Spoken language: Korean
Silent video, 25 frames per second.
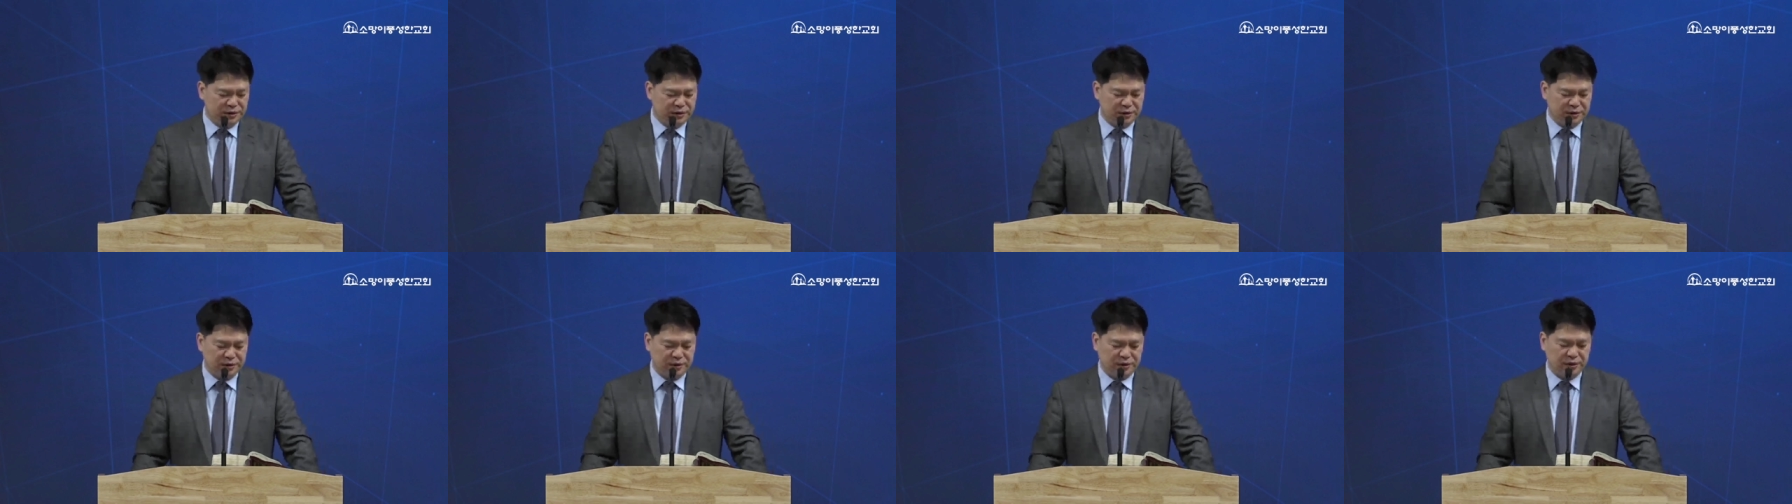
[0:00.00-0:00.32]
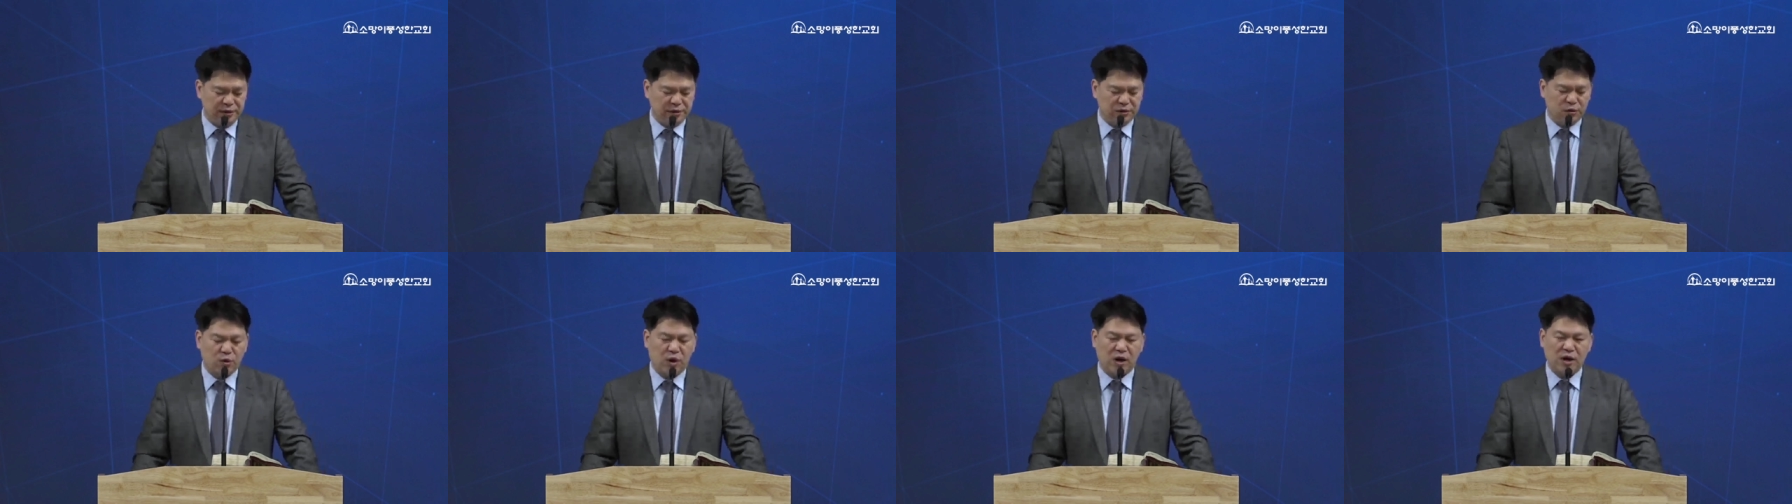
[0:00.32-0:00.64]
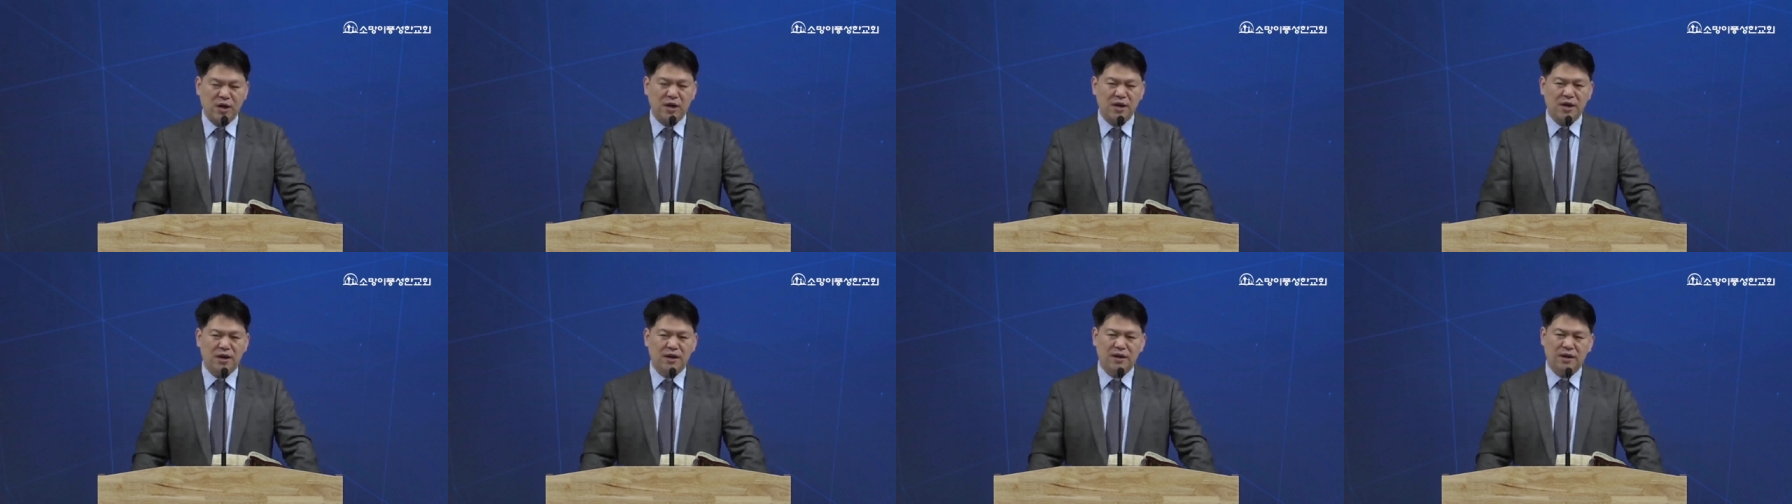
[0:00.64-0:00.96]
아,
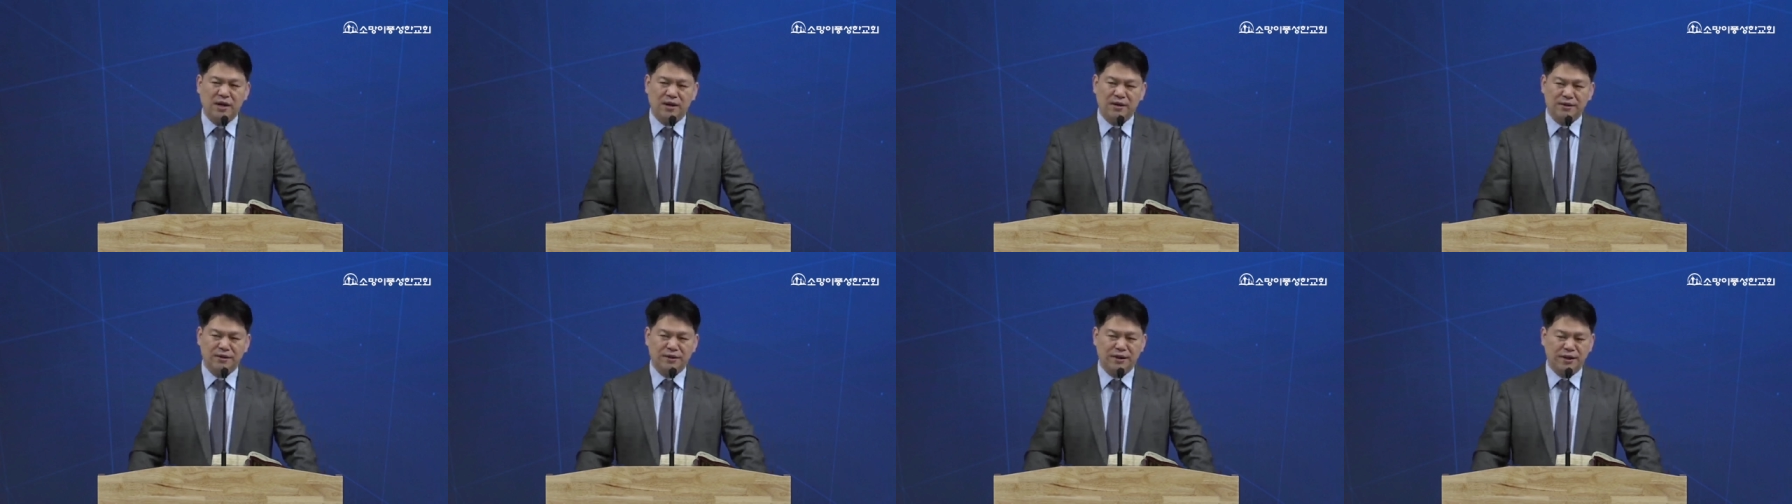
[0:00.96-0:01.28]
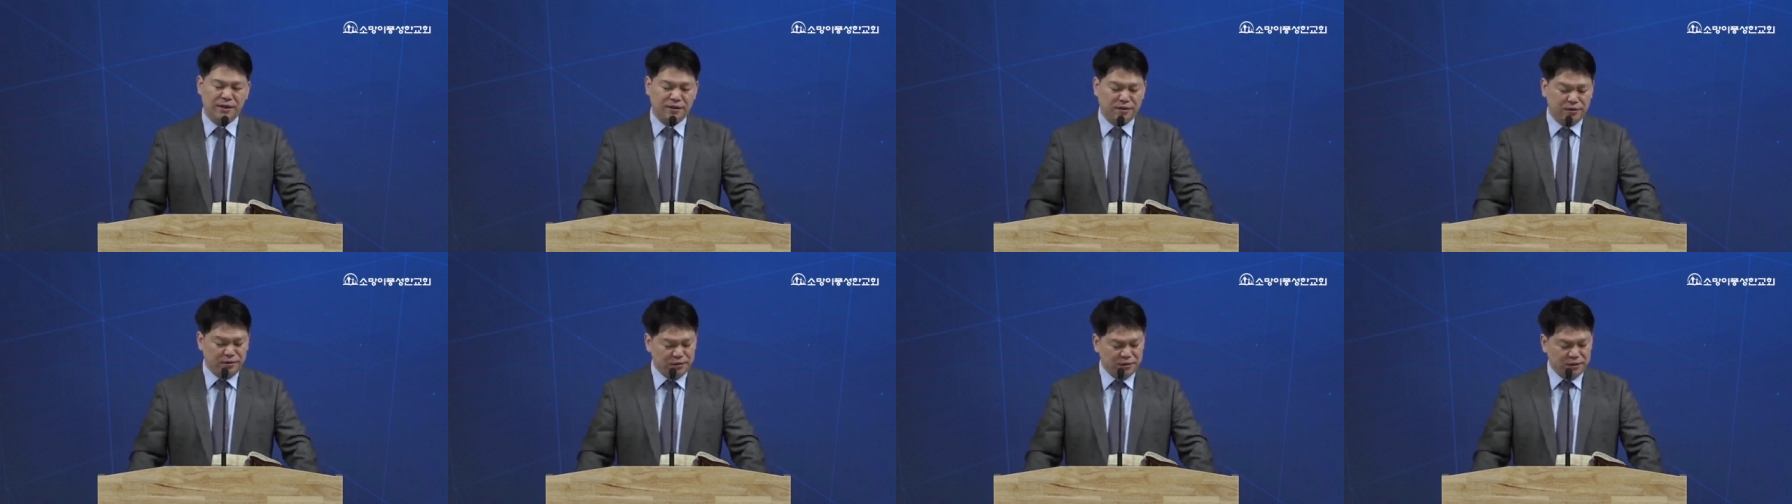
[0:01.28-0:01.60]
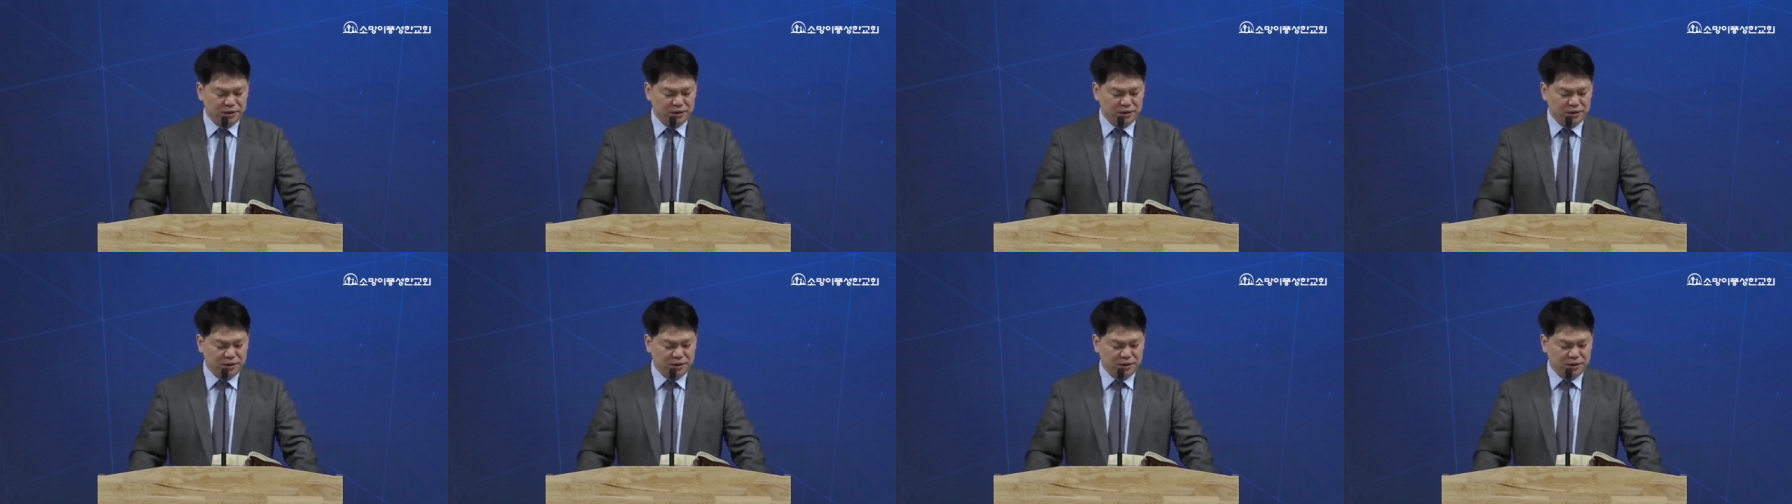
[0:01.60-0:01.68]
관리하게 하는데요.